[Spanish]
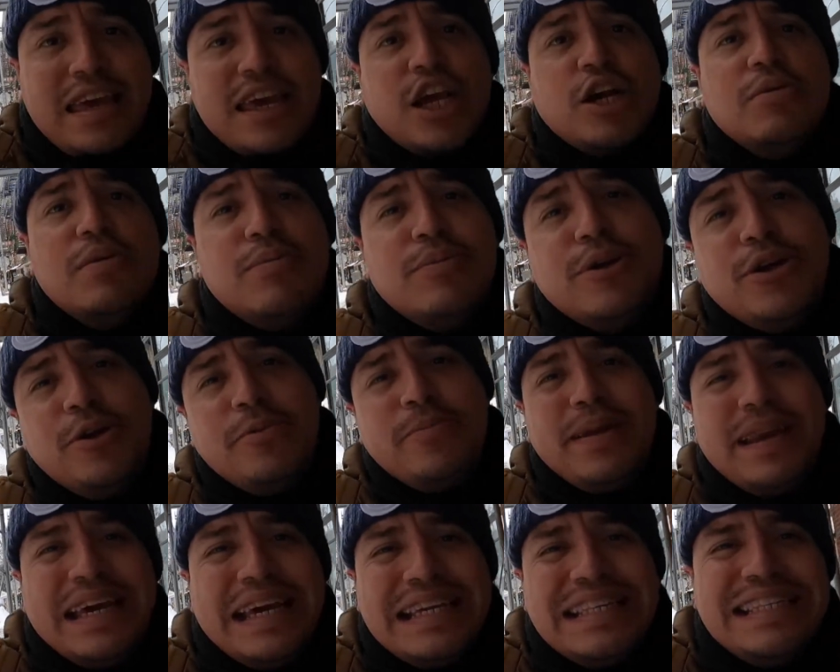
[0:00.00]
Y como
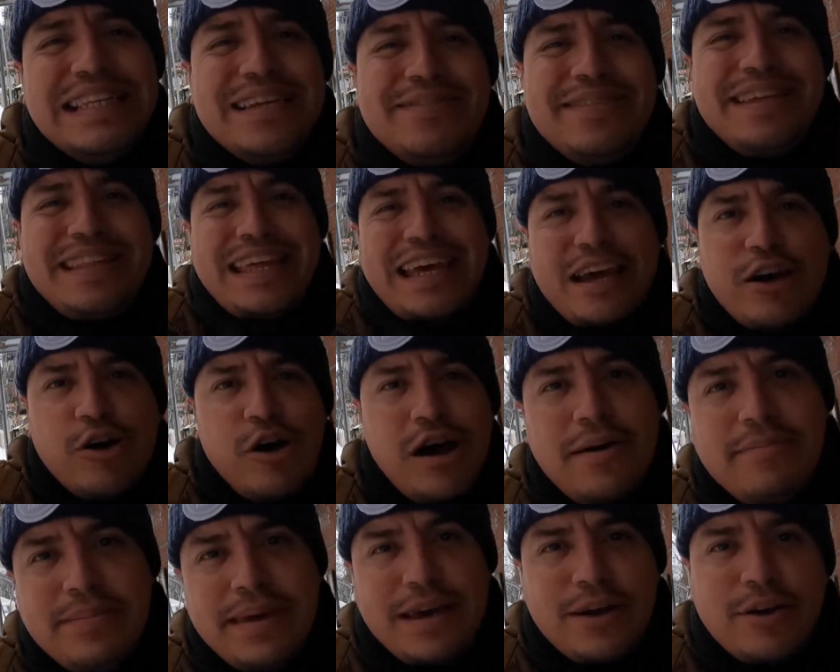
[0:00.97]
pudieron ver en este
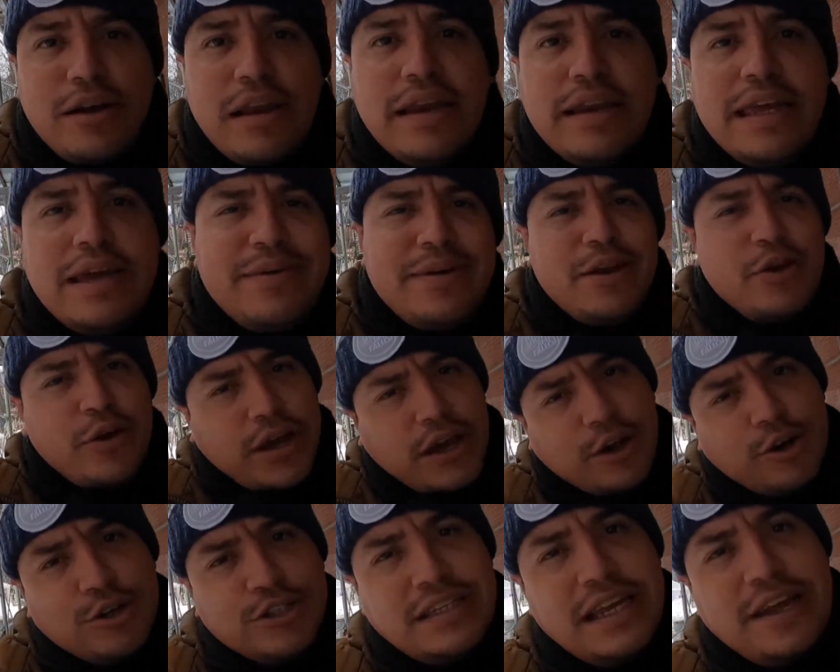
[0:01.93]
video, amigos, la nieve no
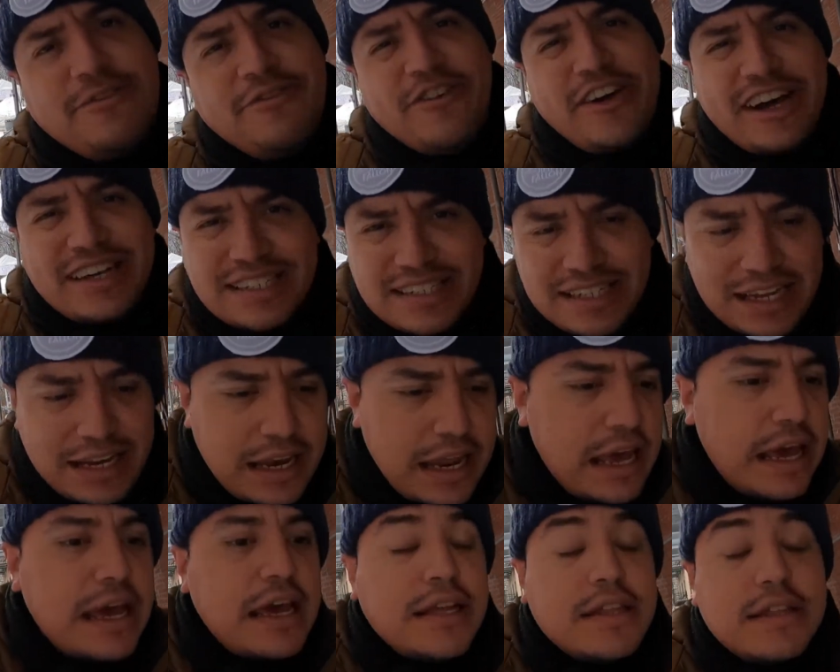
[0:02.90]
es cosa
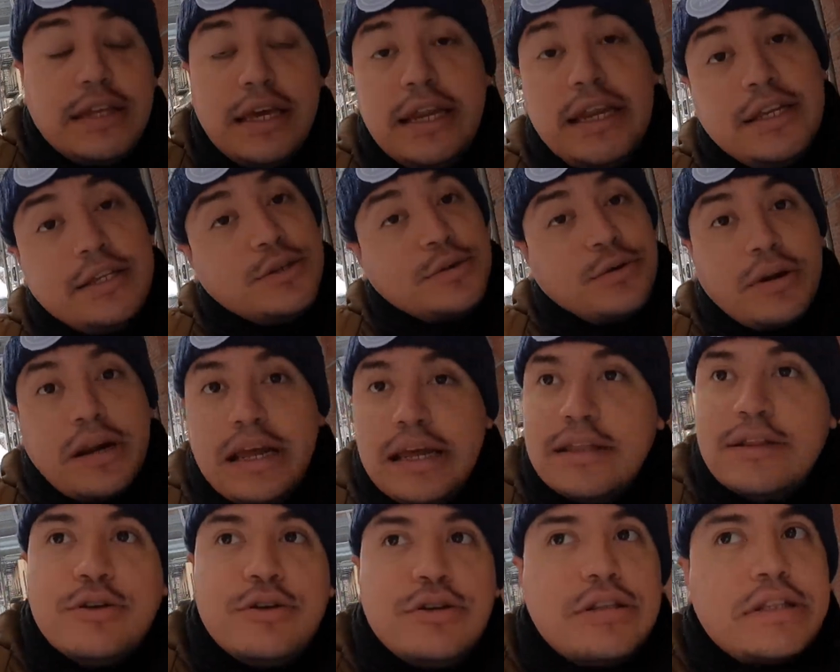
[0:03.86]
fácil, tiene sus
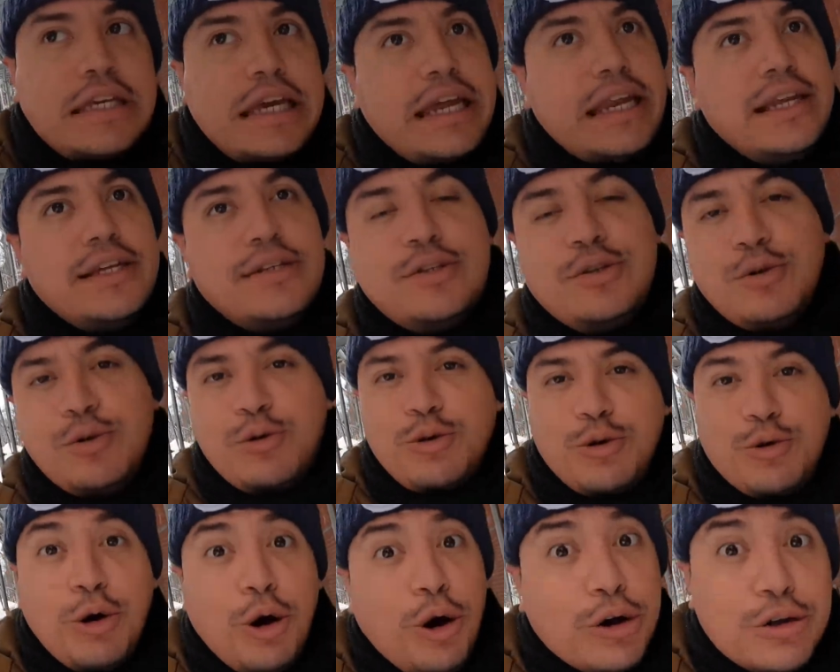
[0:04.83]
retos, tiene
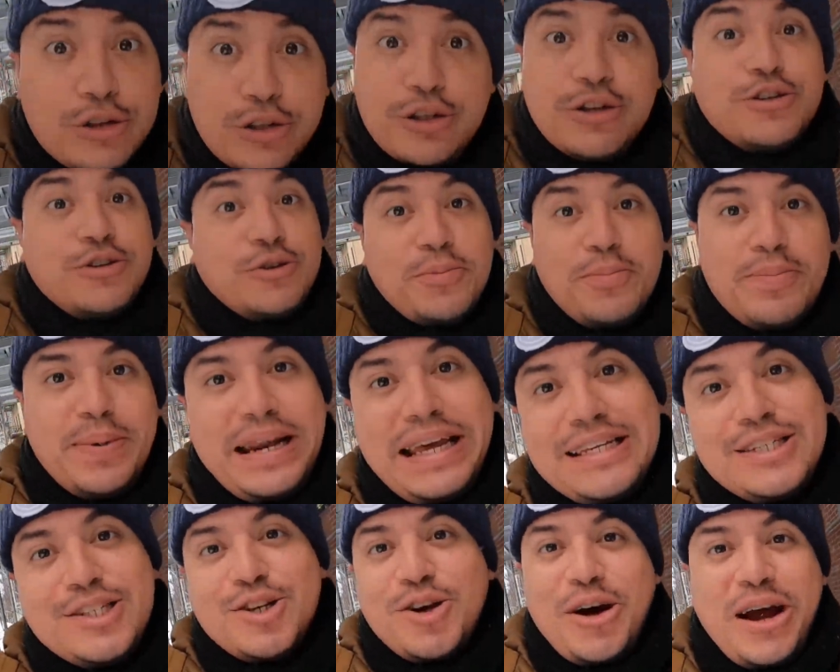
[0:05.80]
su costo, su
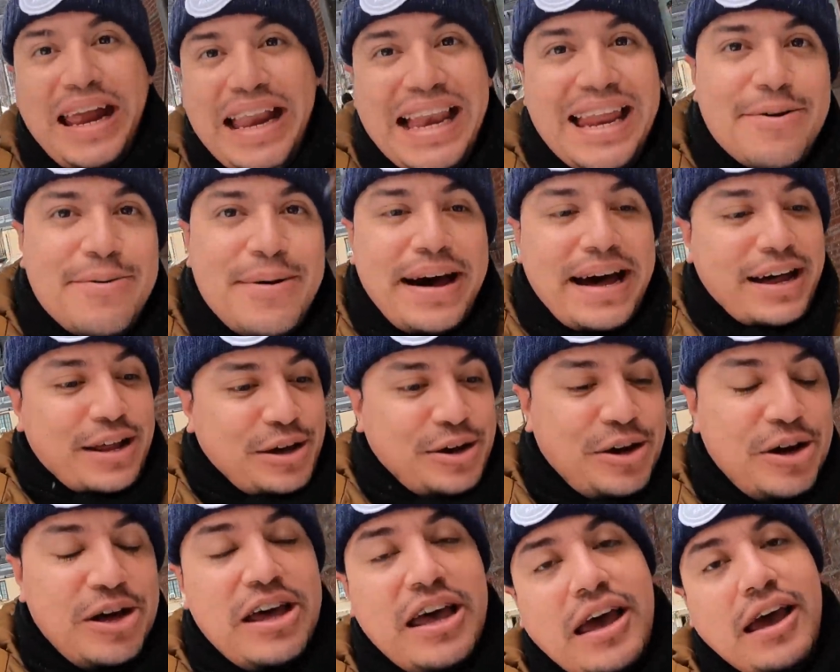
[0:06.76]
precio
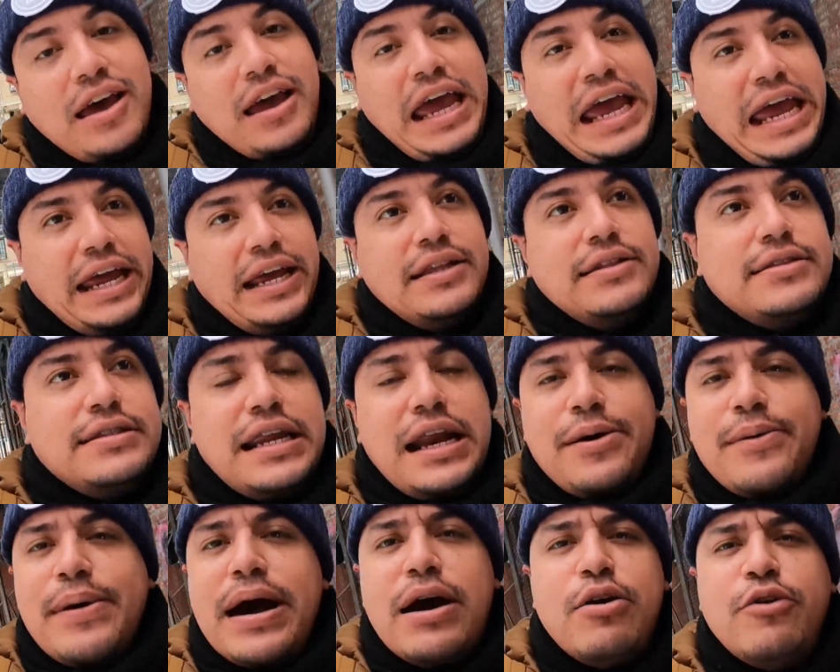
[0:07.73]
elevado en
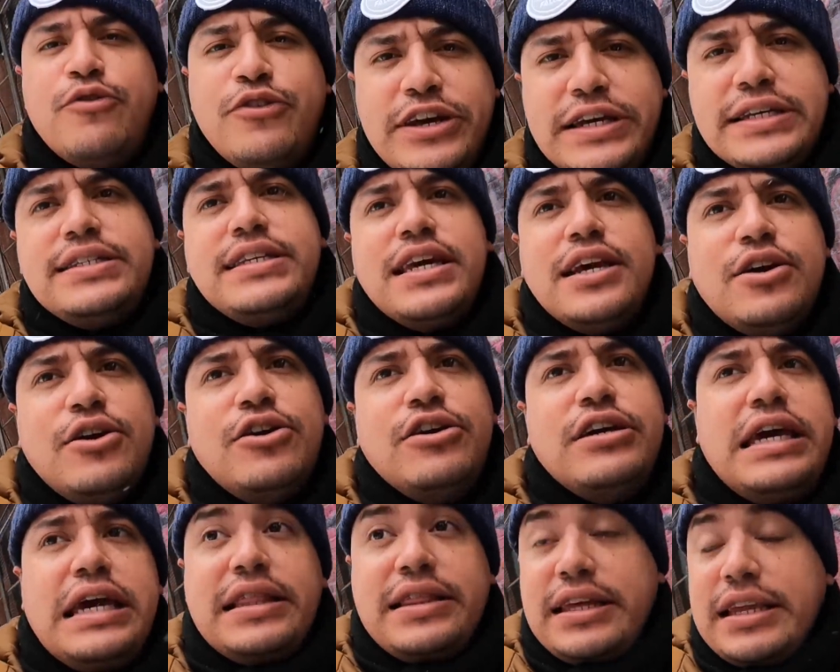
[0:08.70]
trabajo
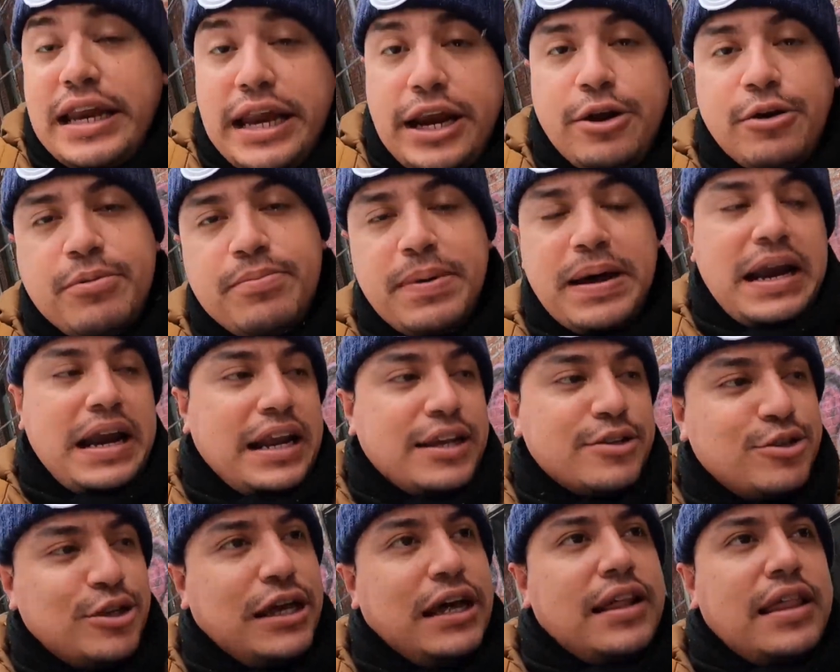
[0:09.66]
físico y en dinero para
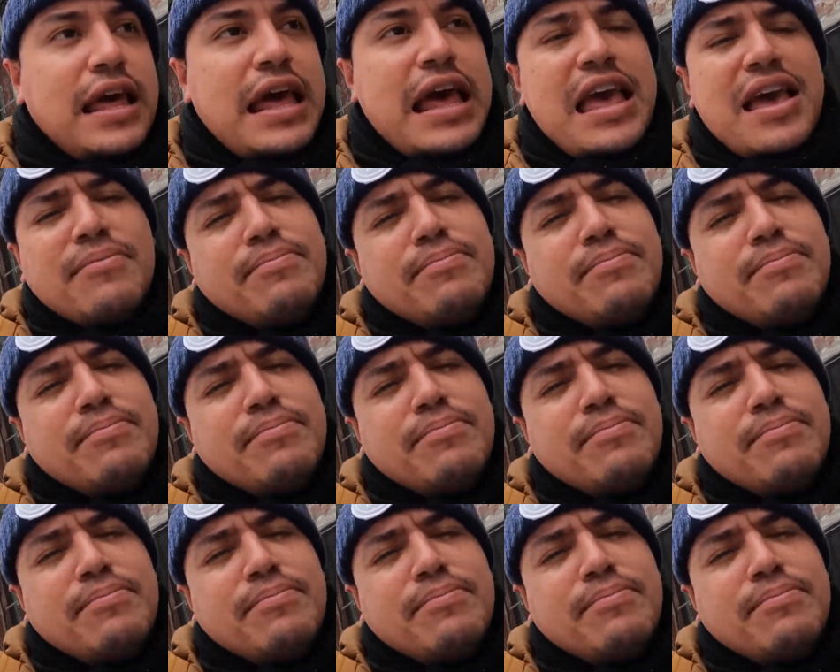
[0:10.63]
la ciudad.